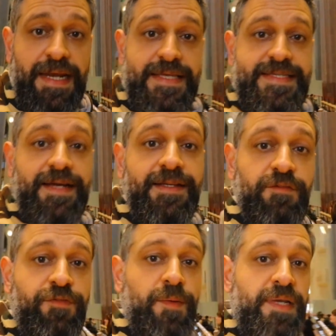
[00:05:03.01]
La Sagrada
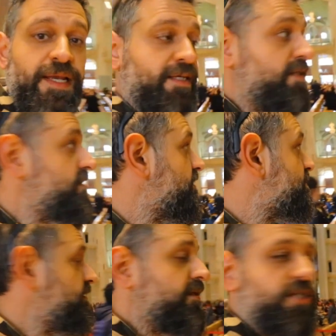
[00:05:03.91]
Familia
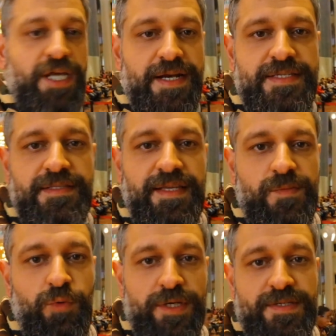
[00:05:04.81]
Kilisesi'nin içerisindeyiz.
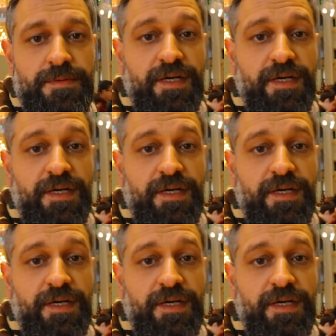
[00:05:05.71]
Burası bir